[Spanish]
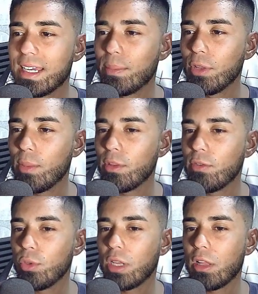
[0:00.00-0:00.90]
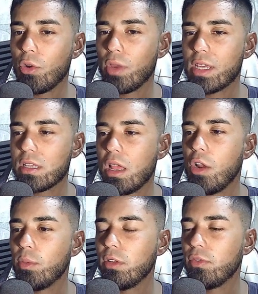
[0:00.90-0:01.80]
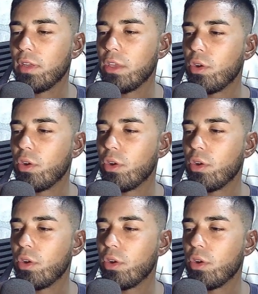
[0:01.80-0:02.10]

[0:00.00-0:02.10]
podemos disfrutar de lo que es el Optifine. Y ahora le